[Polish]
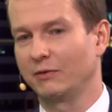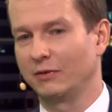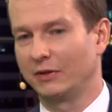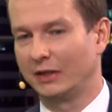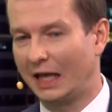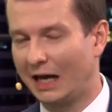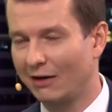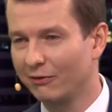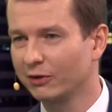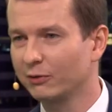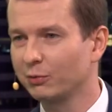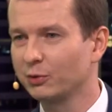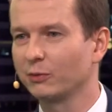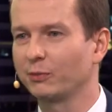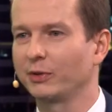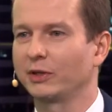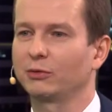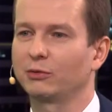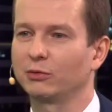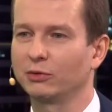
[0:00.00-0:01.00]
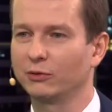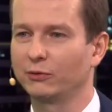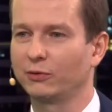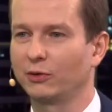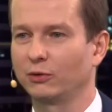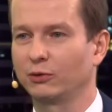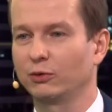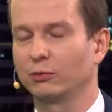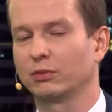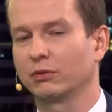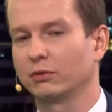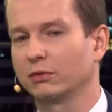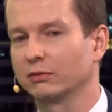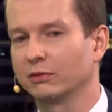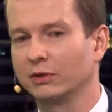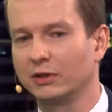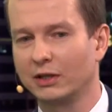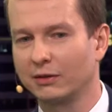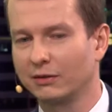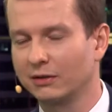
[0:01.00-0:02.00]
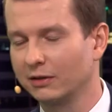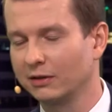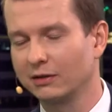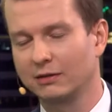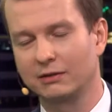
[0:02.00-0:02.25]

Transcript: nawet w przypadku defaultu, bo nie,